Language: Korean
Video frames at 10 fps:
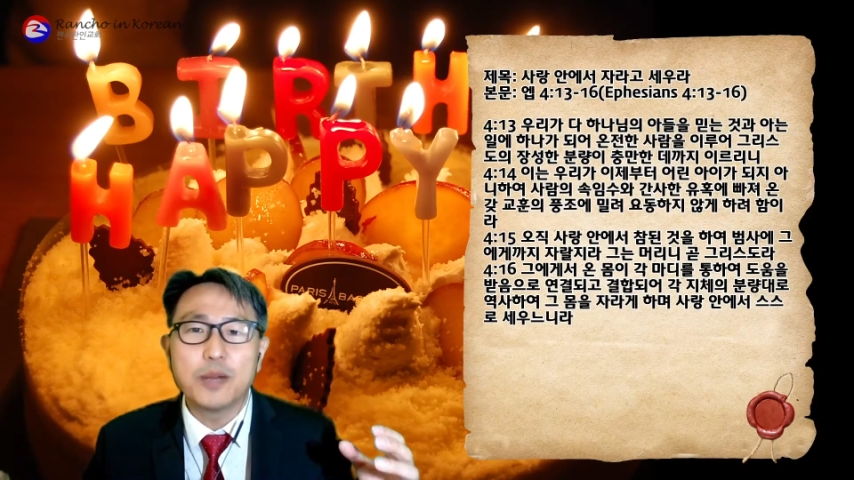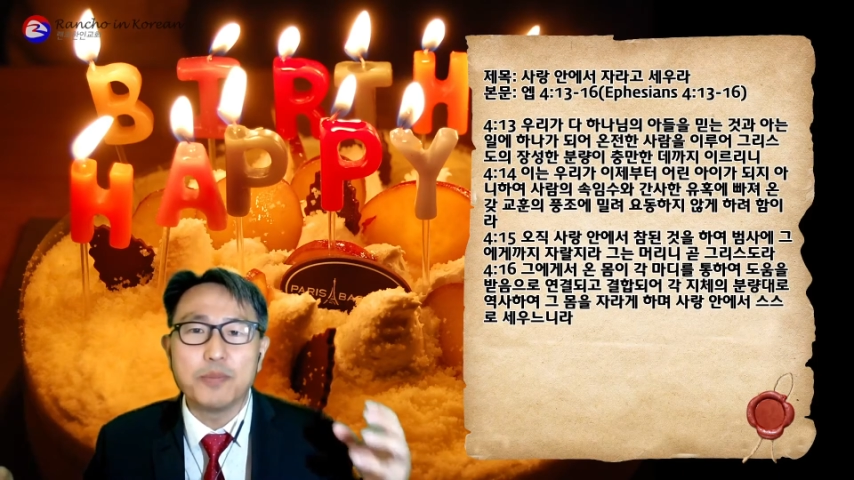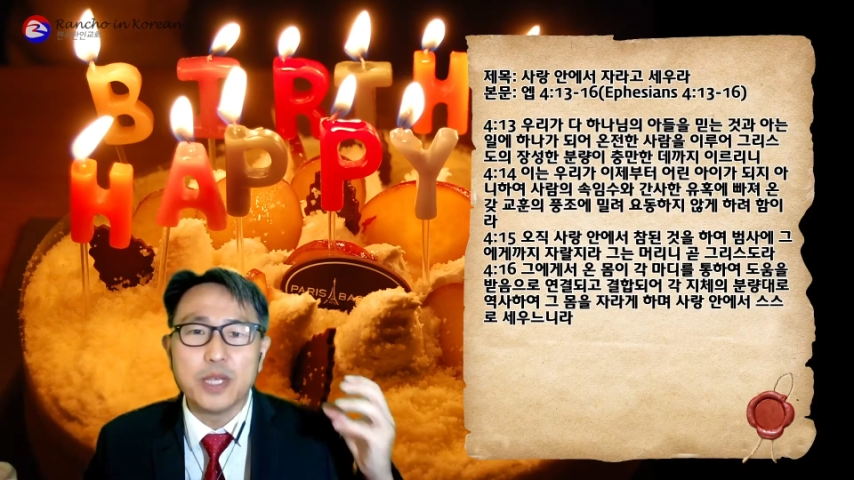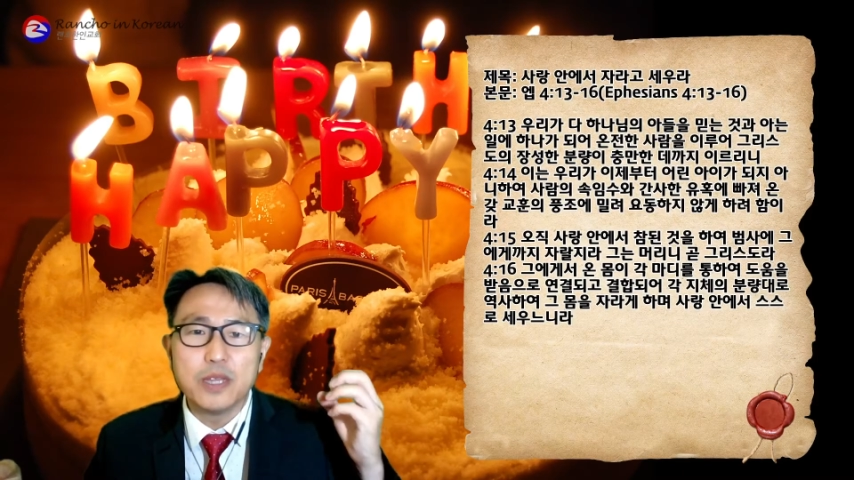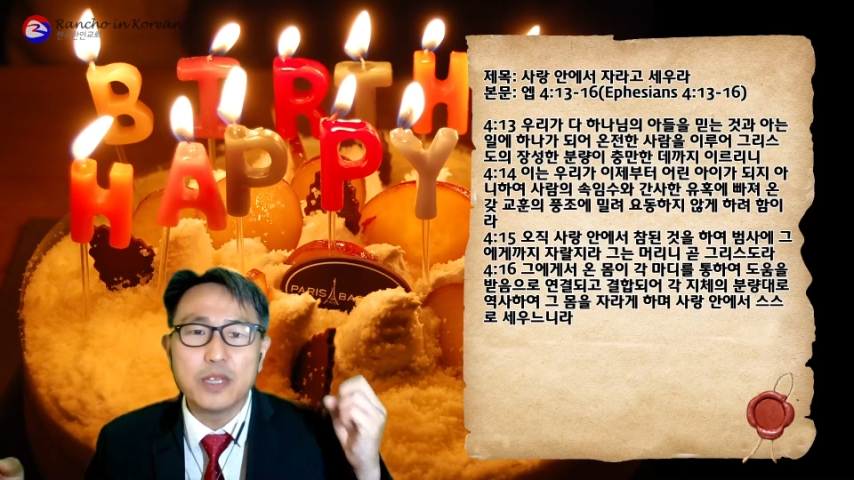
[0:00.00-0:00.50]

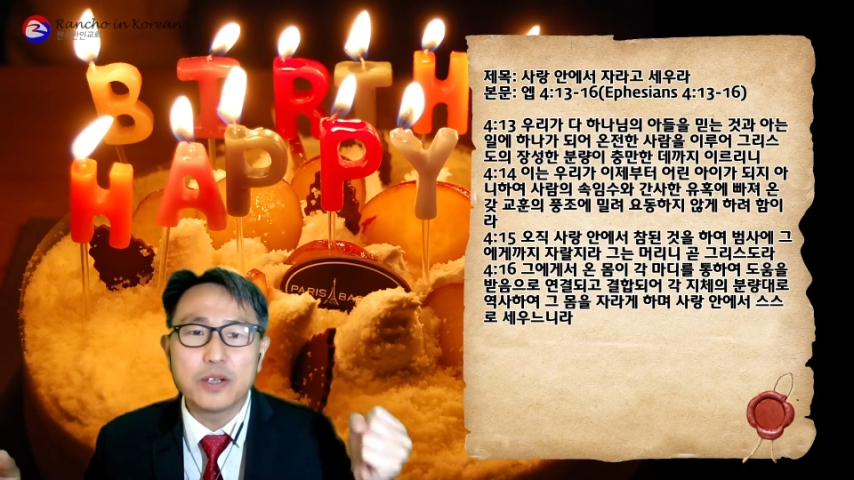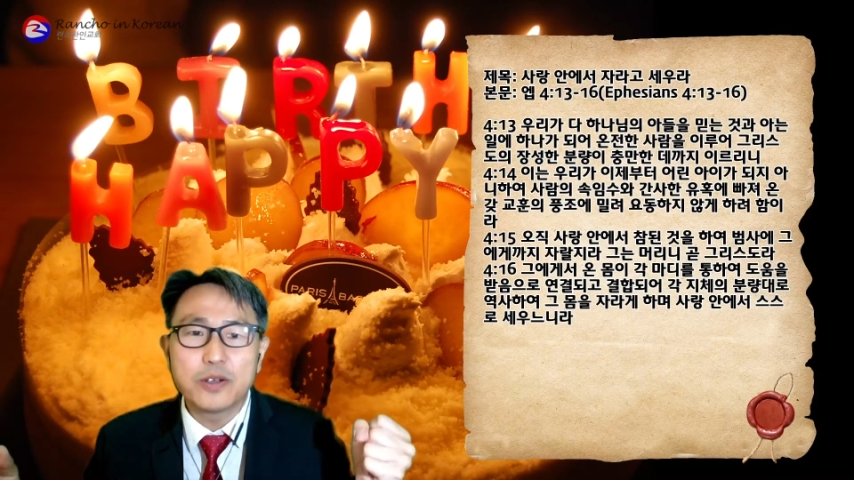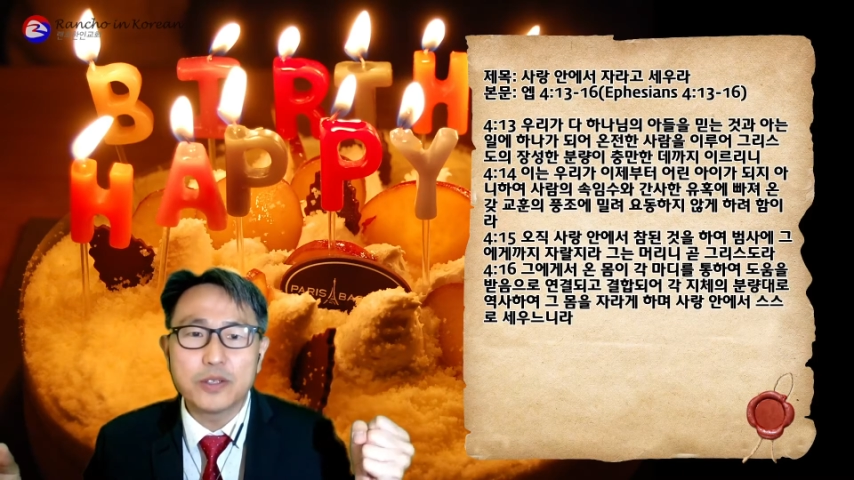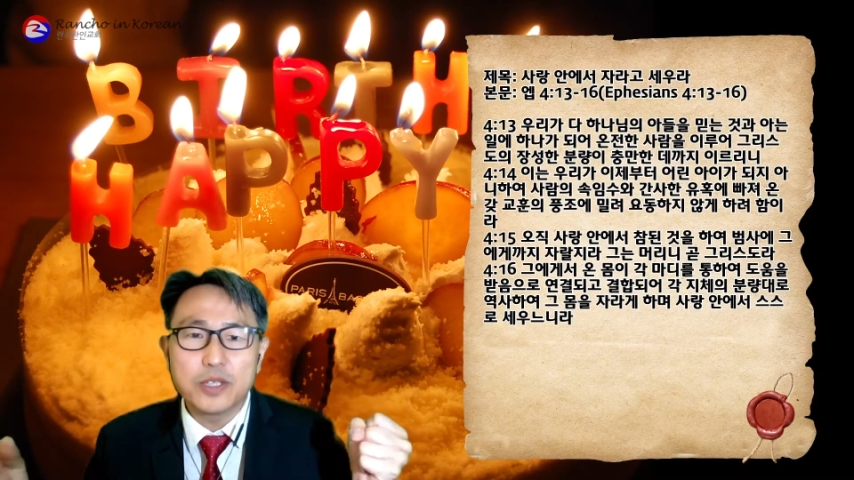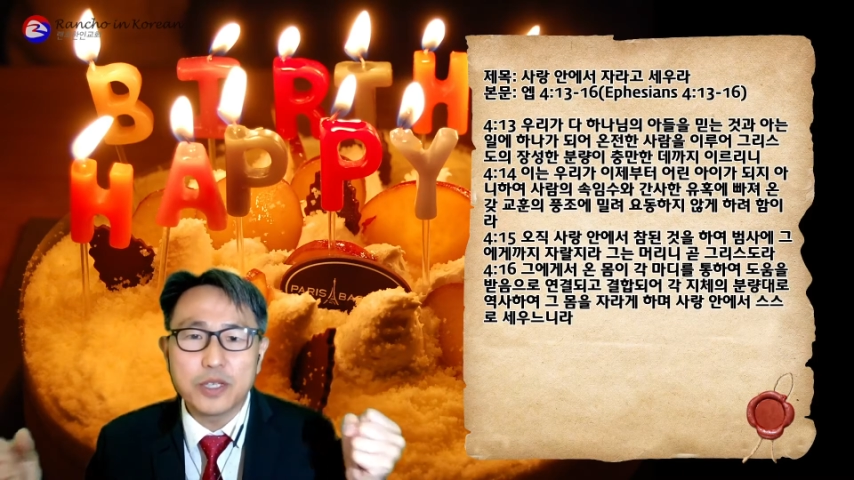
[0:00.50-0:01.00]
믿는
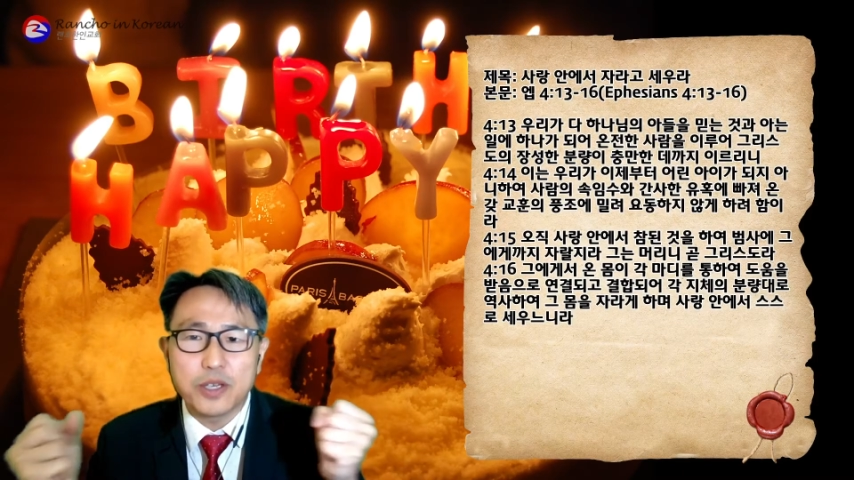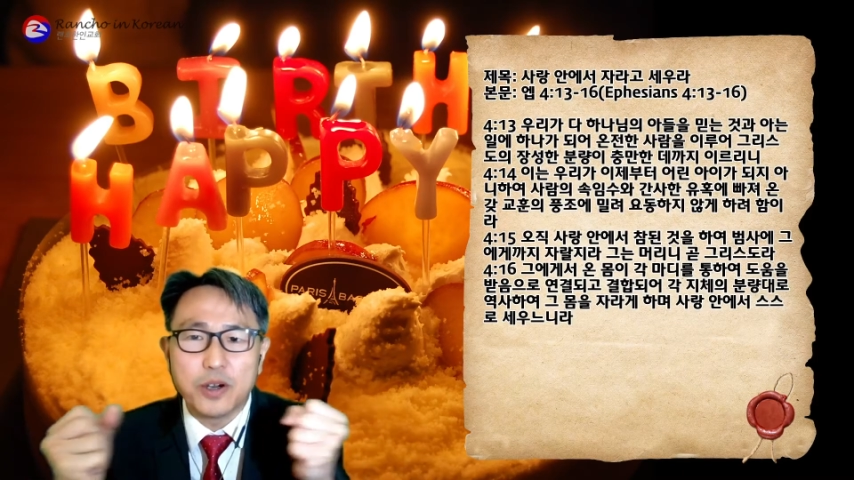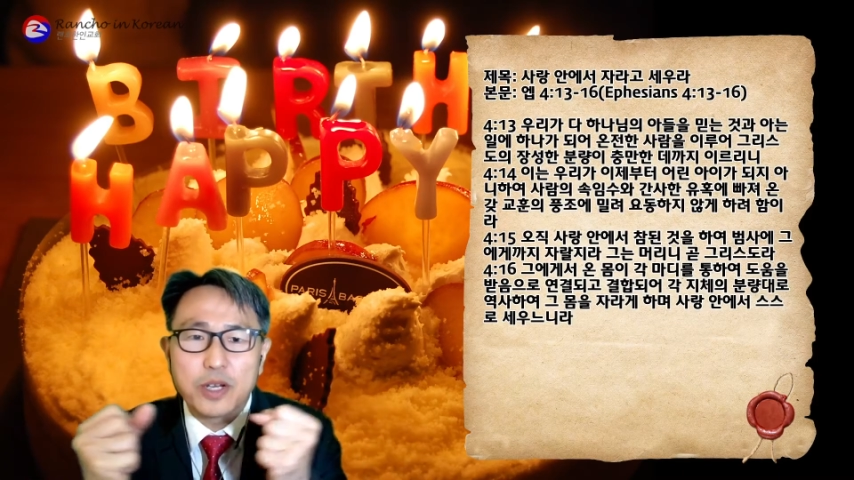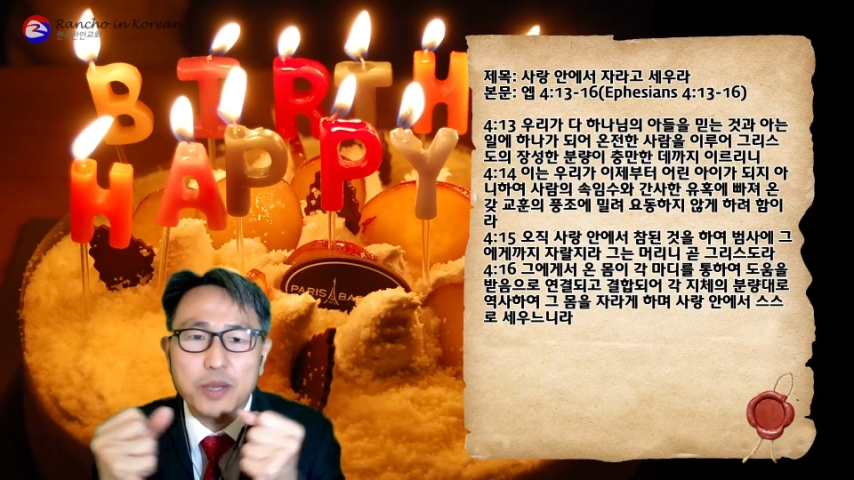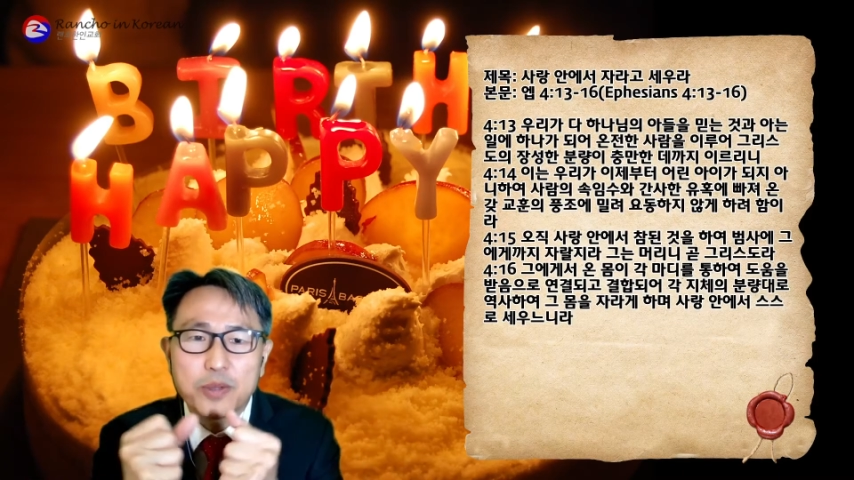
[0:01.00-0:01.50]
것이
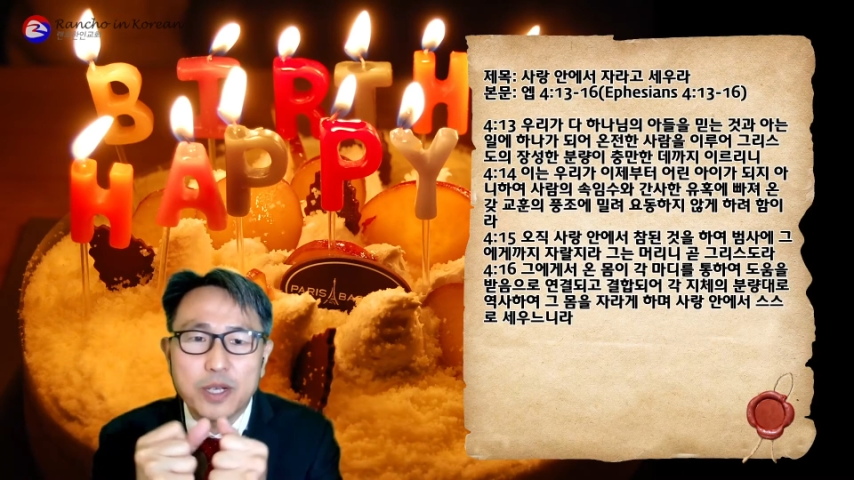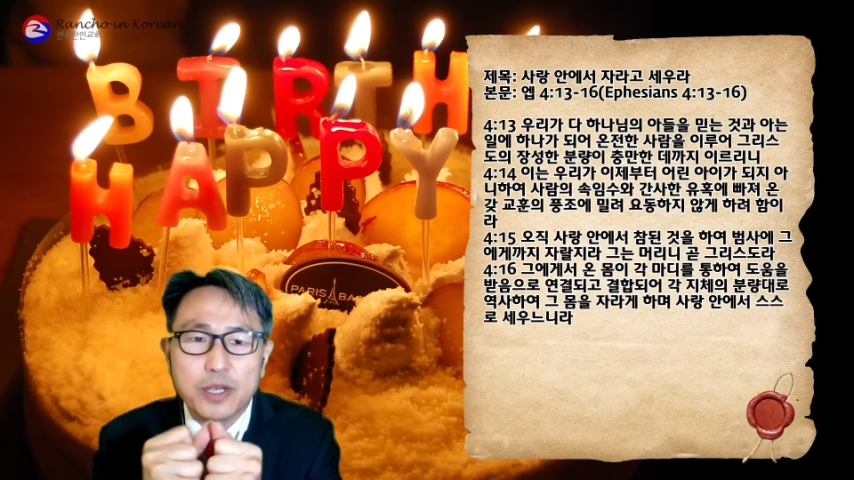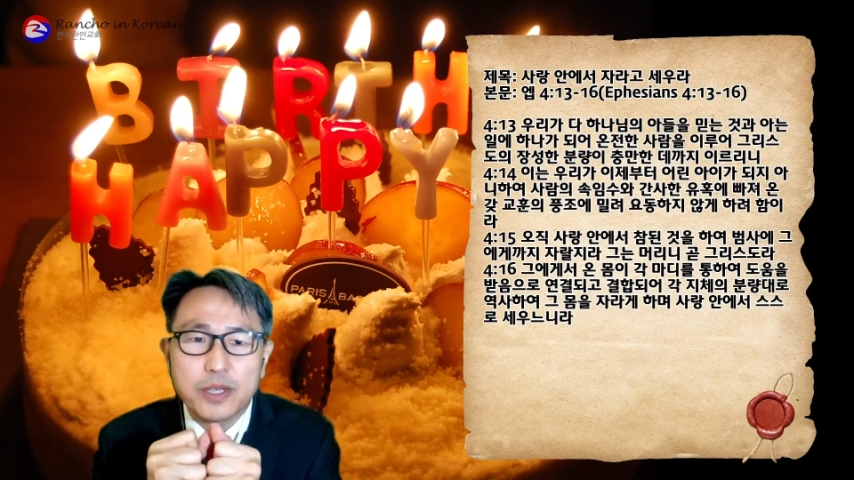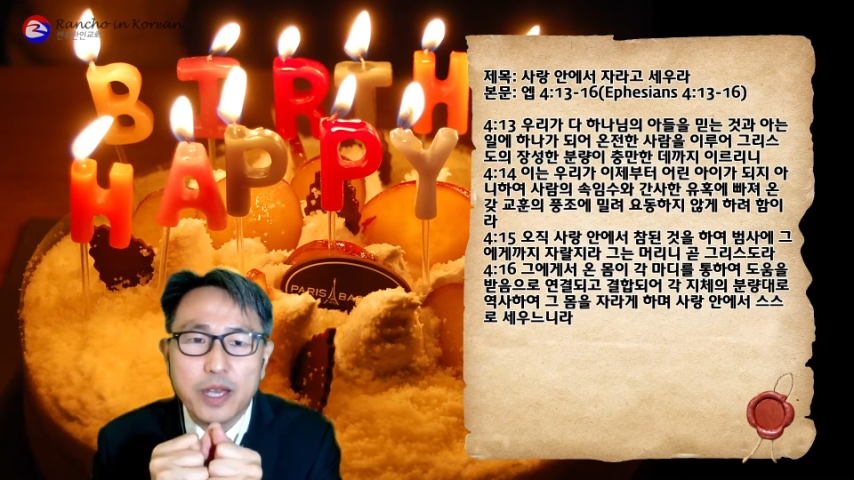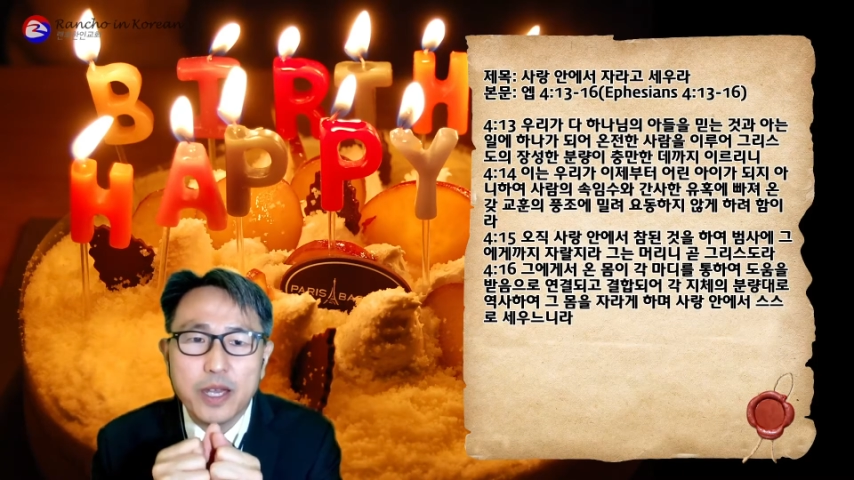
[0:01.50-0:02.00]

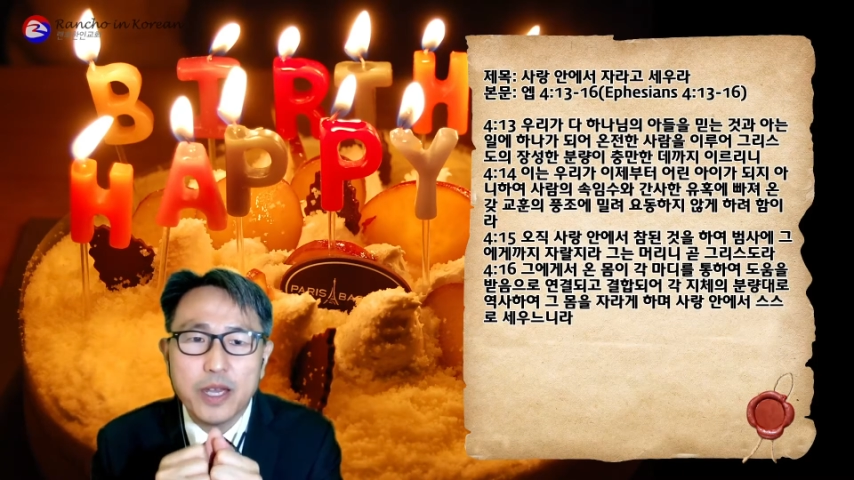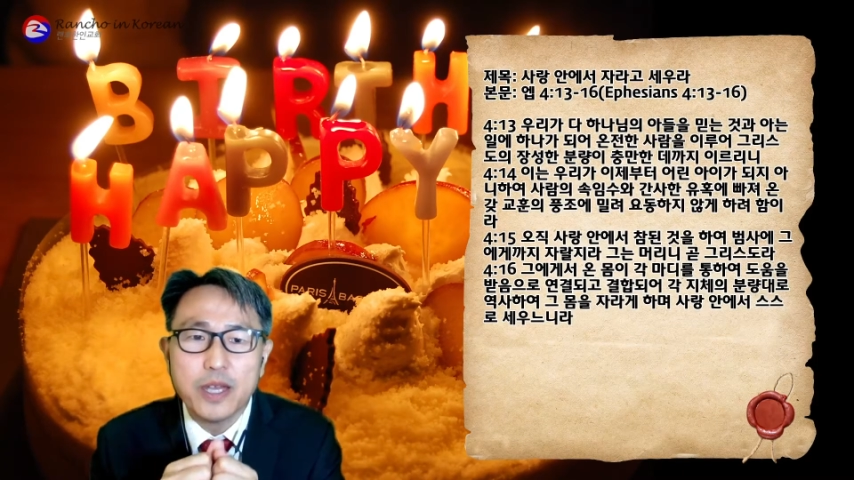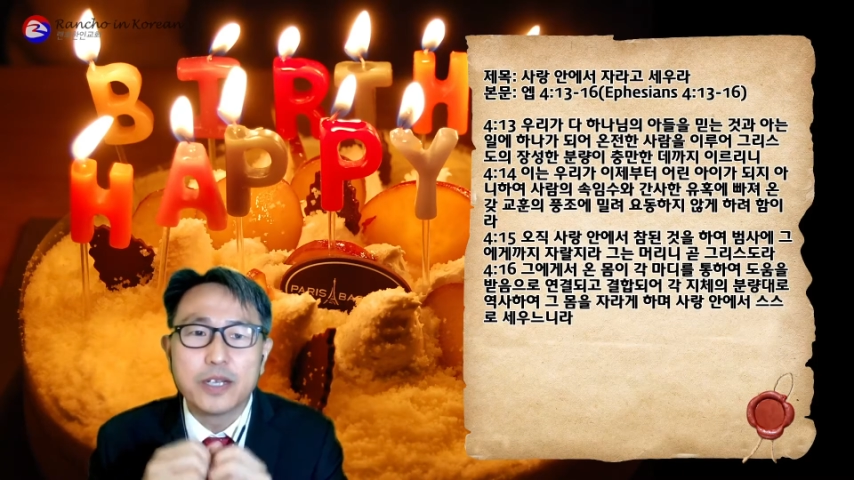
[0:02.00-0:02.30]
결합될 때